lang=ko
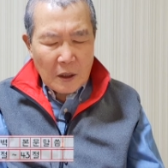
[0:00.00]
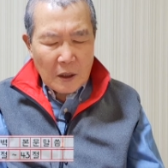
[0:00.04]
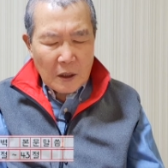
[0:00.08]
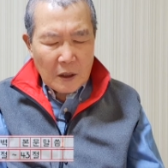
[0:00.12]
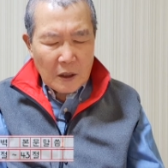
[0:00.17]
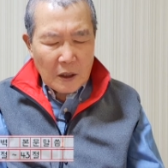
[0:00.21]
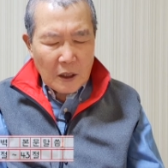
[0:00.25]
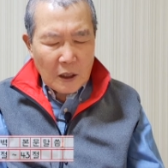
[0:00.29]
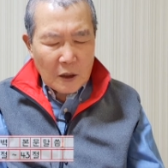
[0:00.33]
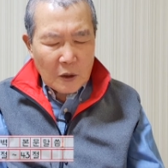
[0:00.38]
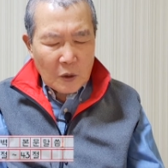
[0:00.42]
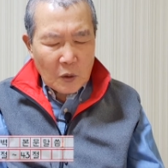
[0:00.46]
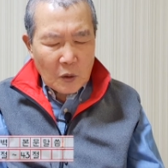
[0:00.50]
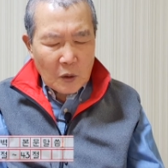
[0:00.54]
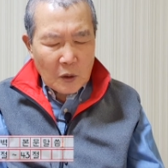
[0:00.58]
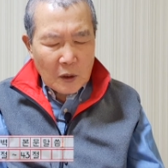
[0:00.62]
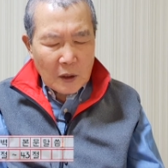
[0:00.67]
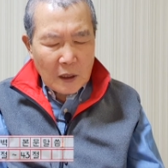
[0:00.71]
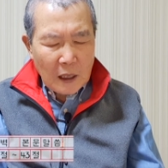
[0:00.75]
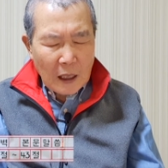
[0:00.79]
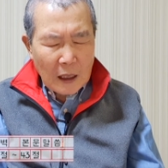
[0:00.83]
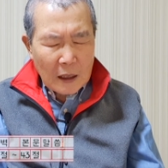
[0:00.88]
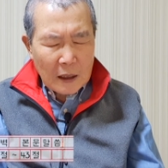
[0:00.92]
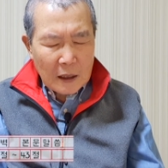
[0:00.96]
예수를
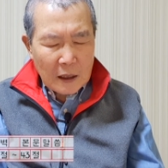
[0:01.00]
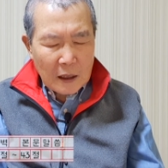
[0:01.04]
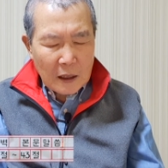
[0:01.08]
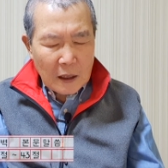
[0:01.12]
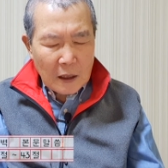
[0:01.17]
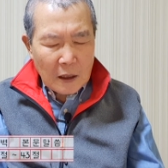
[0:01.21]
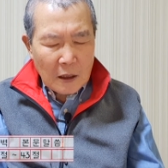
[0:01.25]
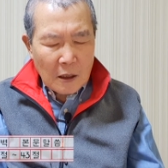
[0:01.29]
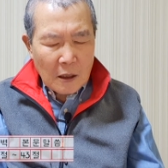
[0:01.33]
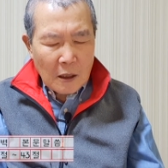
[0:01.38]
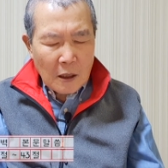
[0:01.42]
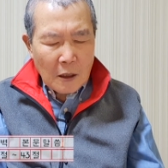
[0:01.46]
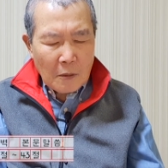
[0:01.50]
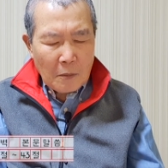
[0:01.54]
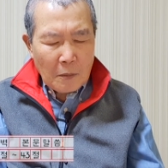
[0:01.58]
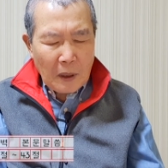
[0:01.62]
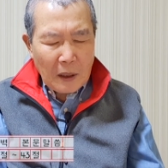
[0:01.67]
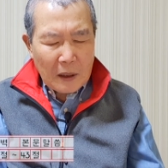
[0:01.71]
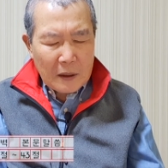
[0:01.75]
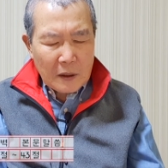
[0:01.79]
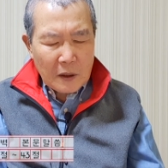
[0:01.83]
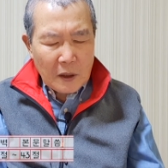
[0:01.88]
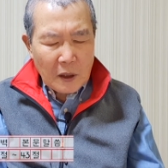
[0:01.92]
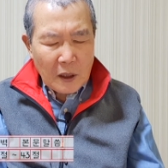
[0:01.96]
따르니
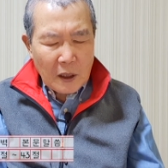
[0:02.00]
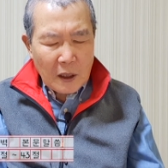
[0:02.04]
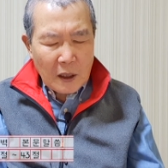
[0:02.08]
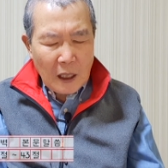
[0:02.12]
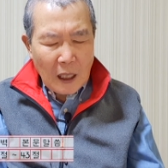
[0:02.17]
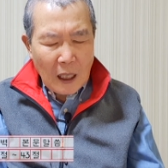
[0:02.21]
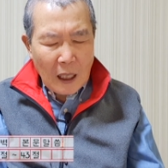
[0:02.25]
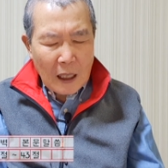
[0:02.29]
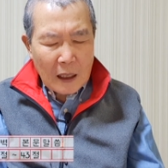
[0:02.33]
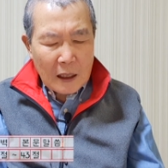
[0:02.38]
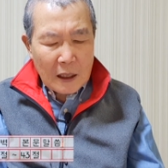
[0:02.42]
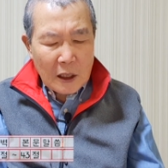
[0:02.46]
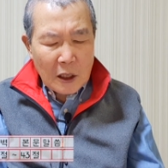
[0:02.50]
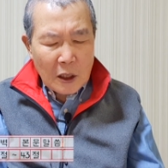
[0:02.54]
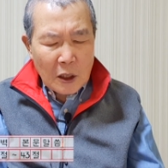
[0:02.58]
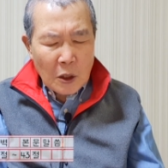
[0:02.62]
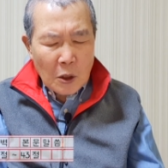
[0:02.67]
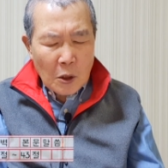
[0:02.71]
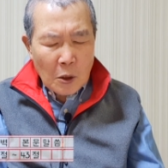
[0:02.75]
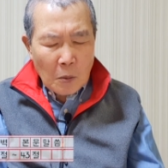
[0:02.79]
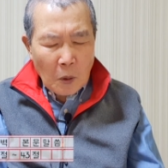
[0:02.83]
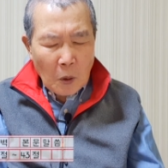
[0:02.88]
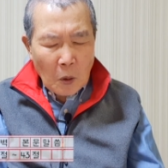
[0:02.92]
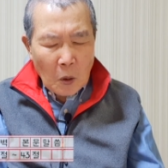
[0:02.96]
백성이 다
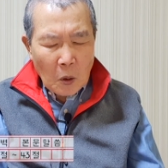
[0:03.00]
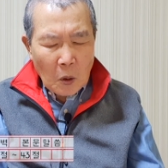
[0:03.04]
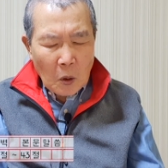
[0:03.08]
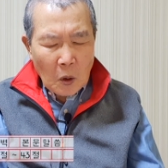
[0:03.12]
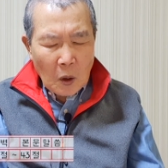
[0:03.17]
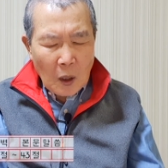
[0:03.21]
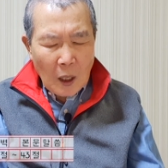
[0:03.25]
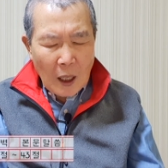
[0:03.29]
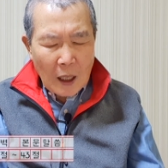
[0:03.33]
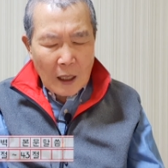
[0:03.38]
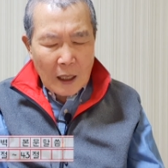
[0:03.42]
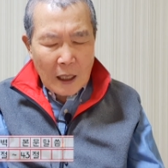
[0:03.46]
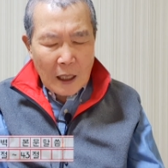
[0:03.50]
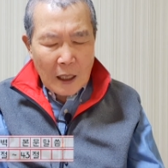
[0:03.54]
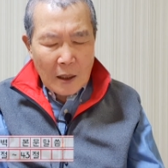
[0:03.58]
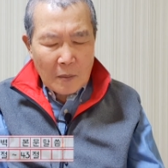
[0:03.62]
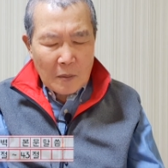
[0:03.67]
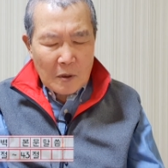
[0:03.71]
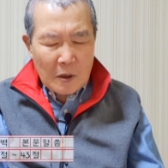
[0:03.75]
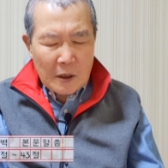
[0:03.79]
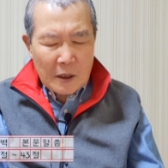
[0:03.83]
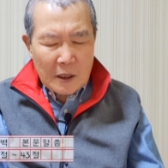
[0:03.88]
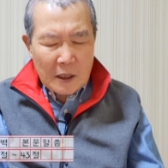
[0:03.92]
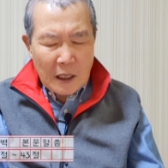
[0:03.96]
이를 보고
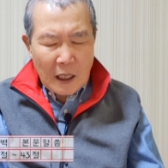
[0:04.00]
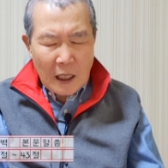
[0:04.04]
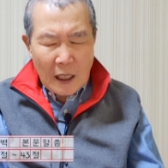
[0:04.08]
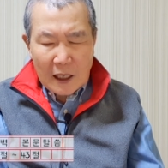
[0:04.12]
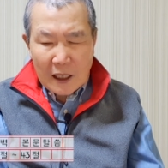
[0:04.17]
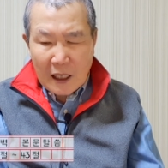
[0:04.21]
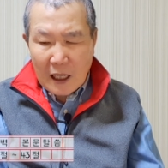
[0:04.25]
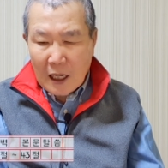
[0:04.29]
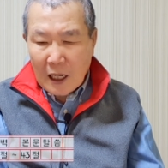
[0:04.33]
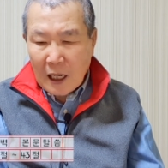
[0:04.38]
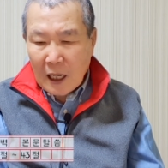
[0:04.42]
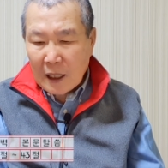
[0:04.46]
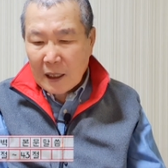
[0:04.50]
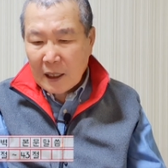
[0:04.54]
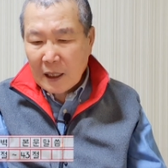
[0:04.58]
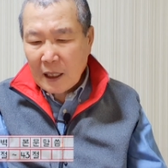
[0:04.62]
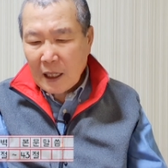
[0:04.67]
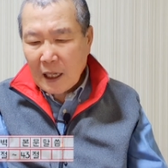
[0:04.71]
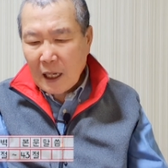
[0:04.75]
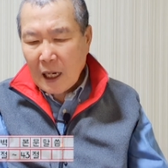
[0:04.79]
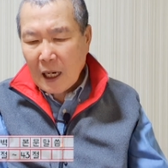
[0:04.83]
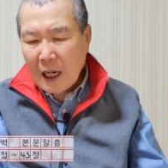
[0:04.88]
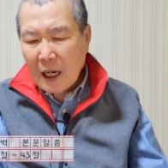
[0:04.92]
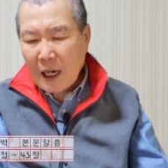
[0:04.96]
하나님을
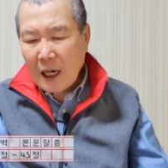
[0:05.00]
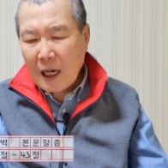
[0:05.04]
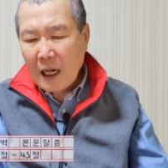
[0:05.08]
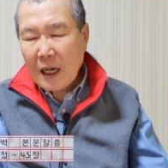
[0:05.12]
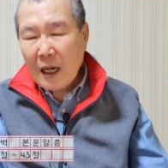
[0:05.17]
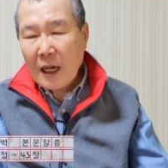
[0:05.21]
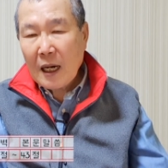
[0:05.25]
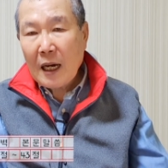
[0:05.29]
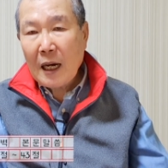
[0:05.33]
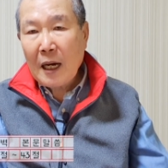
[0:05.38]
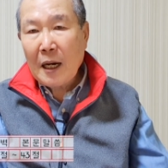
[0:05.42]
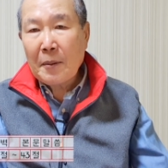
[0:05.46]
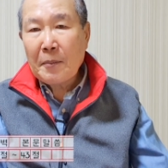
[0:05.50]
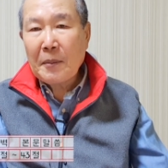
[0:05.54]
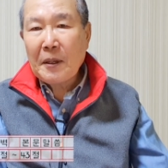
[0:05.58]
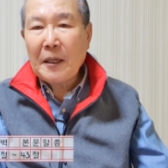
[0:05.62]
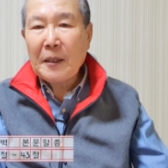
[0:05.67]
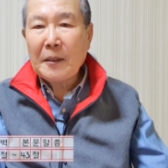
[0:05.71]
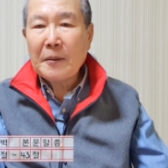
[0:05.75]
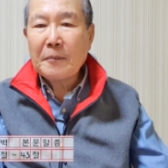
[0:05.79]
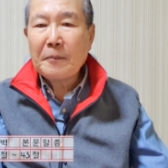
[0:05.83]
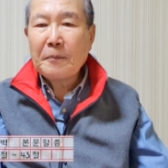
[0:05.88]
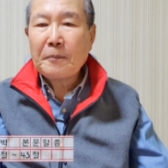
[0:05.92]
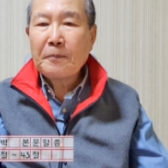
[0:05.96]
찬양하니라.
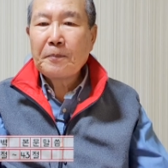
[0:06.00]
아멘.